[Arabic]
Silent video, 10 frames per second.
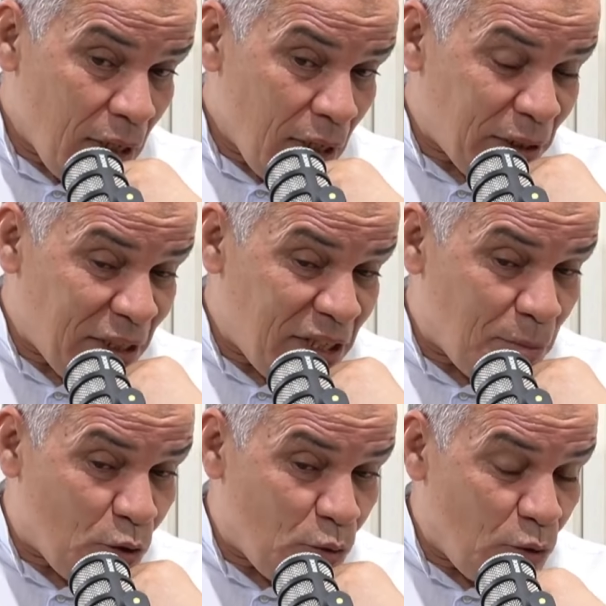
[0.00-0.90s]
تصور ان
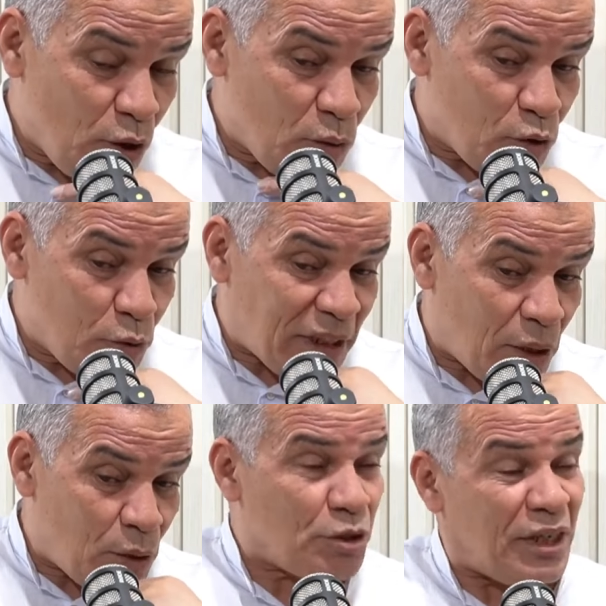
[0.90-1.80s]
نجيب جوار وكل ما
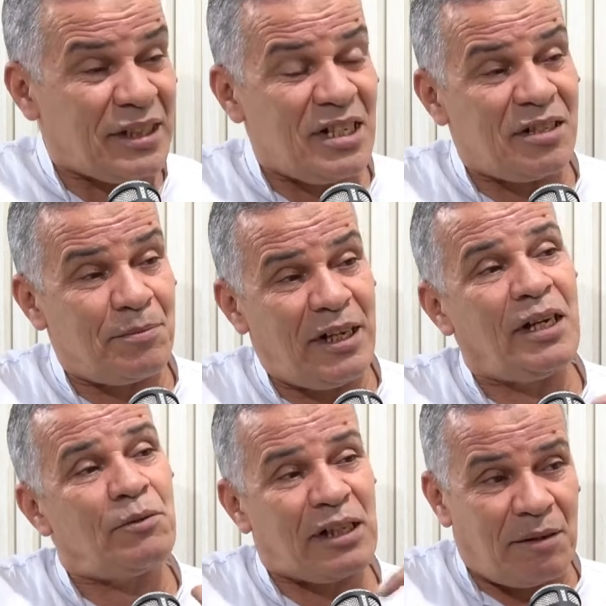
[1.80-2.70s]
تاخذوش نعطيه جمعيه
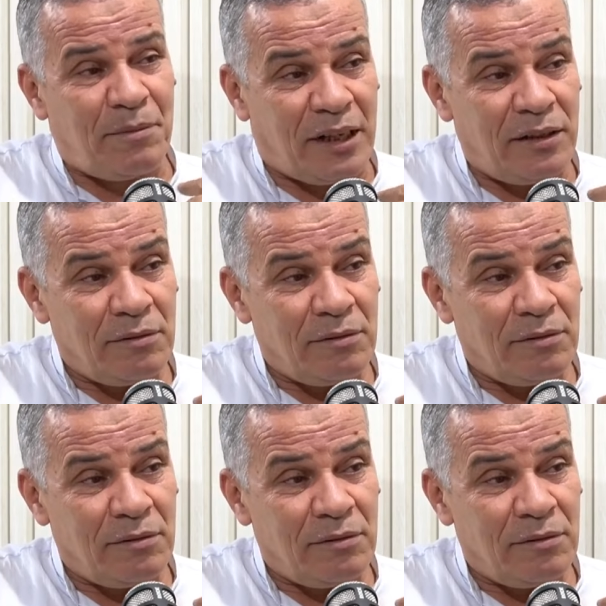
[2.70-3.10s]
هنا ويطلع به